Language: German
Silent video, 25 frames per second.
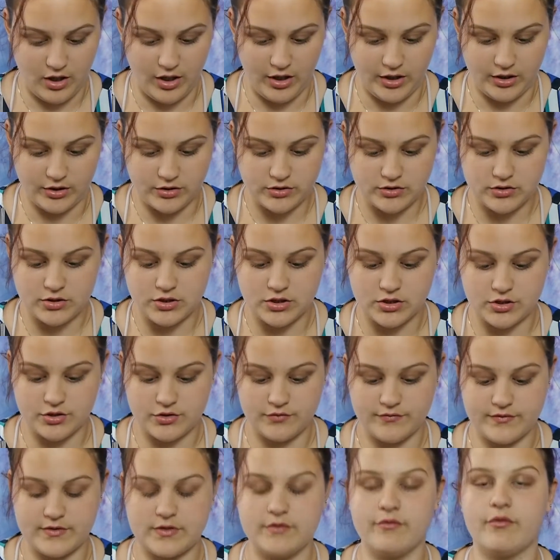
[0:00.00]
halt, das
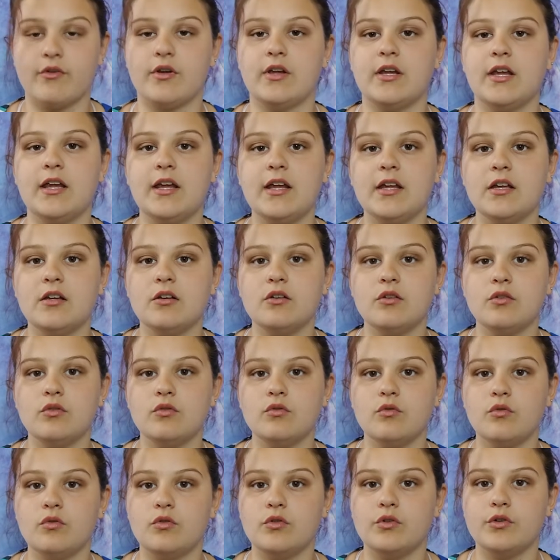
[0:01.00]
ist was für jeden.
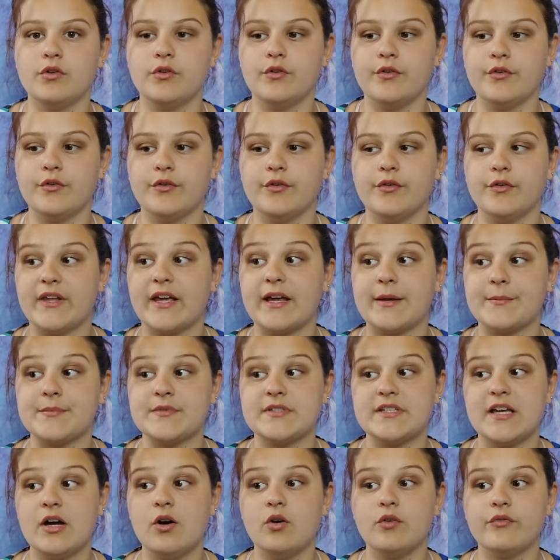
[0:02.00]
Und da gibt es
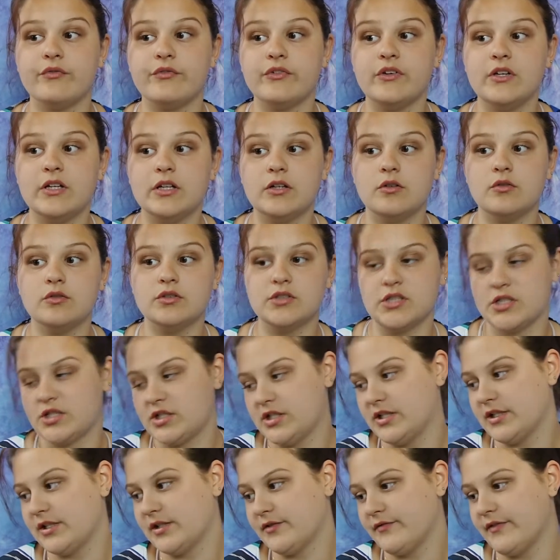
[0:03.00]
ja auch viele
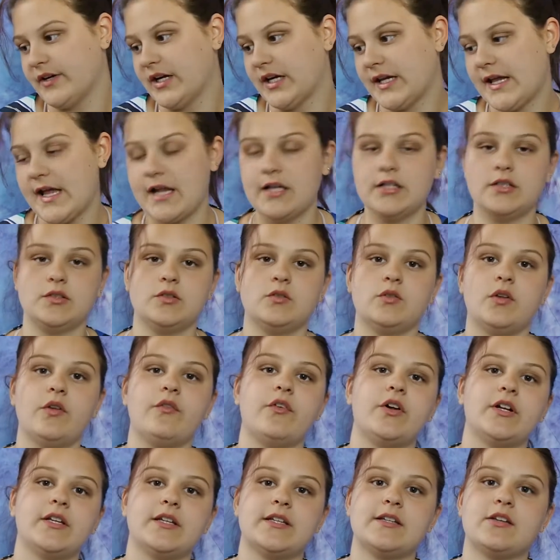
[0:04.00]
unterschiedliche Varianten. Da
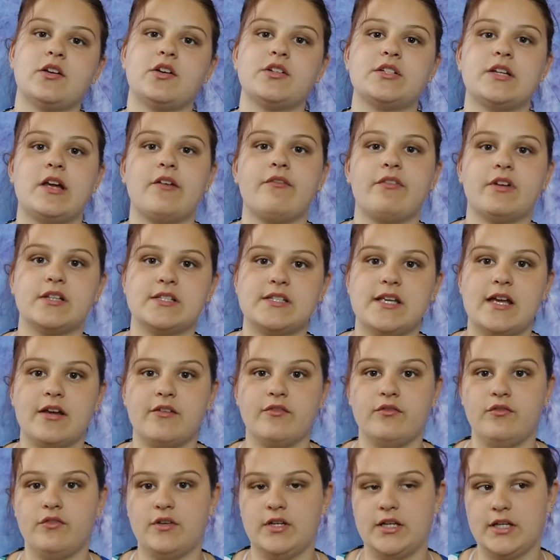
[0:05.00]
wollte ich euch einfach
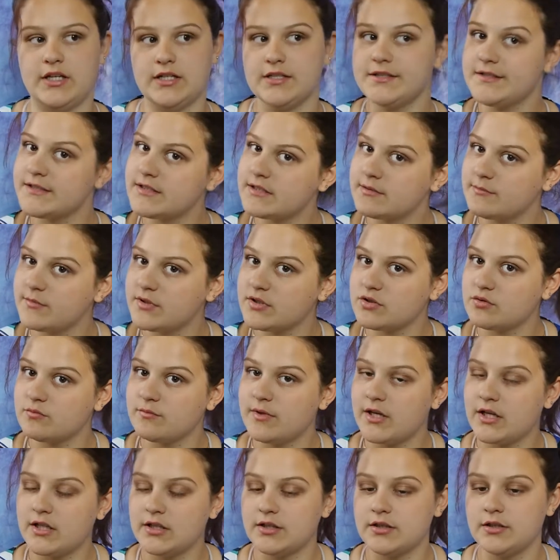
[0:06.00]
zeigen, wie ich das immer so
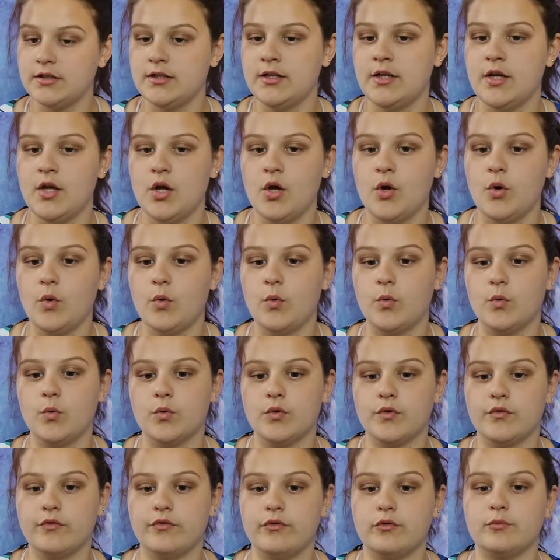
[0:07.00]
mache
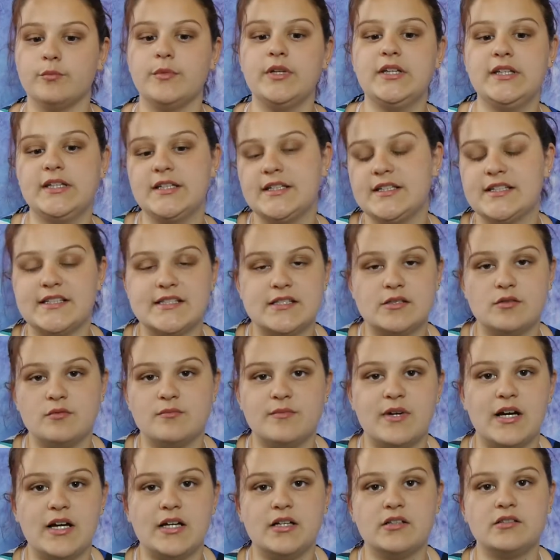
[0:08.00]
und womit ich das so
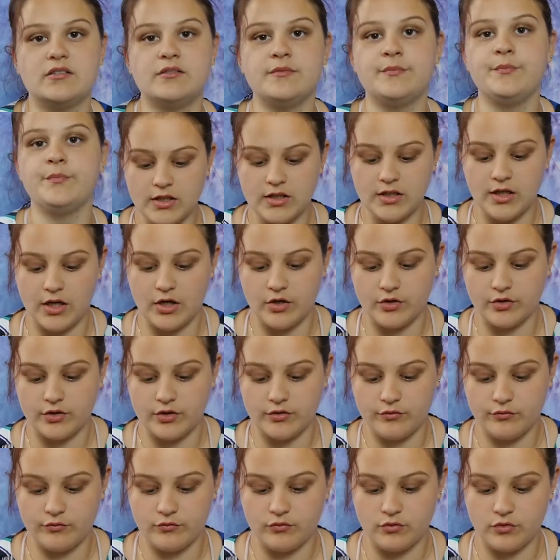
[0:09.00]
mache. Ja, und
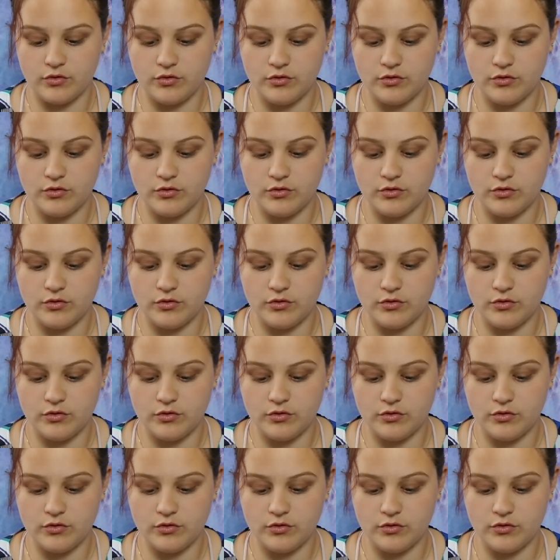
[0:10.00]
dann